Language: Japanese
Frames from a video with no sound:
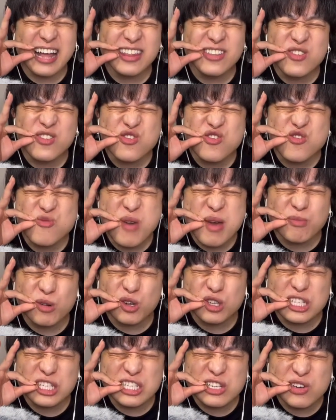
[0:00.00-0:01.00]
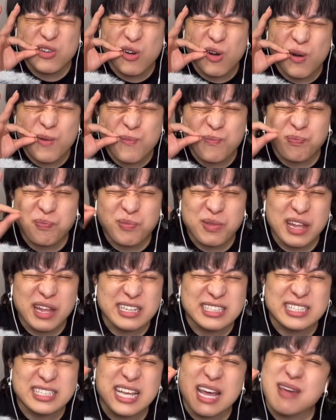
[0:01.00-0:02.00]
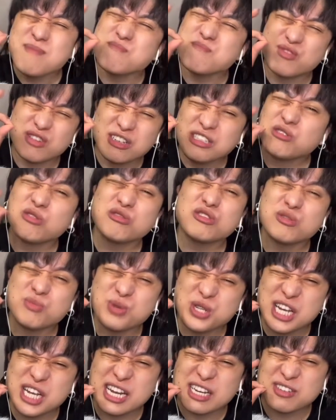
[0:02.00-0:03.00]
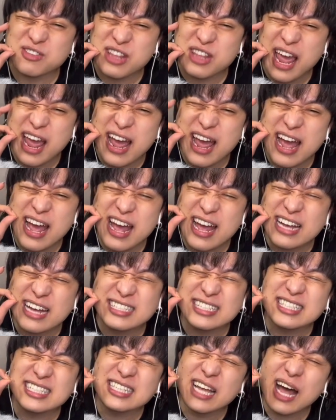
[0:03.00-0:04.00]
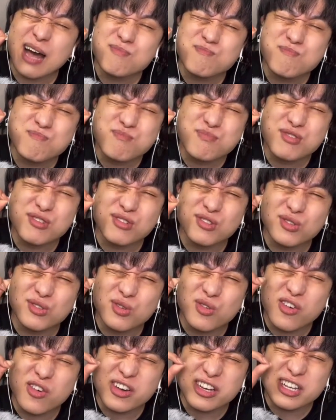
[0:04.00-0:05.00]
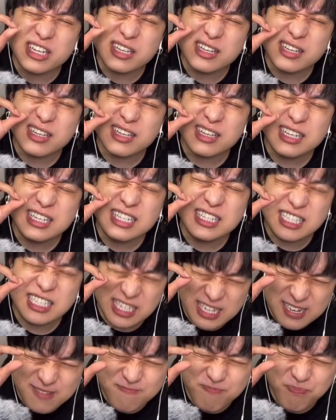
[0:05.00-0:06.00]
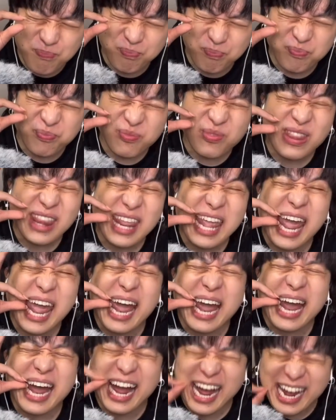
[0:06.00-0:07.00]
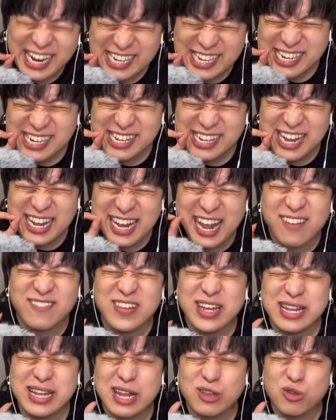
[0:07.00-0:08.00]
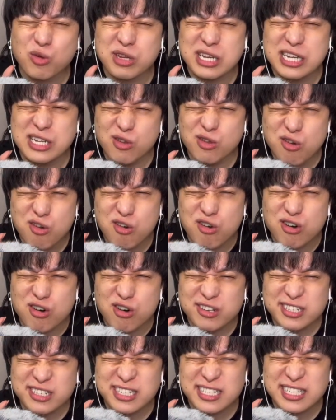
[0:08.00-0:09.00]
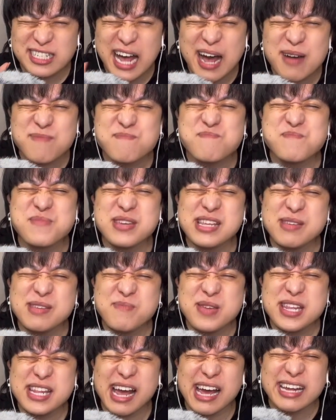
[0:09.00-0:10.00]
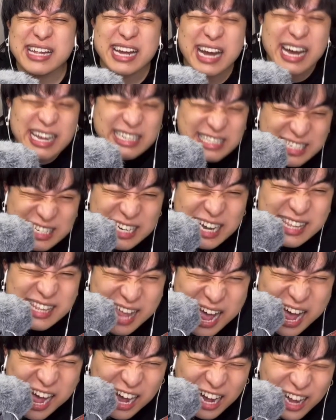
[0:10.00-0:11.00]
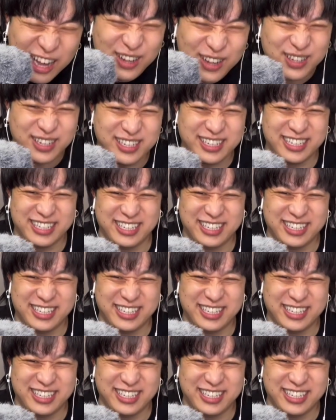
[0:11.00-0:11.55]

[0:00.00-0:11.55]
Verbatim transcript: あの梅干しを全部一粒じゃなくて、三分の一。カリって食べた時の酸味みたいな感じかな。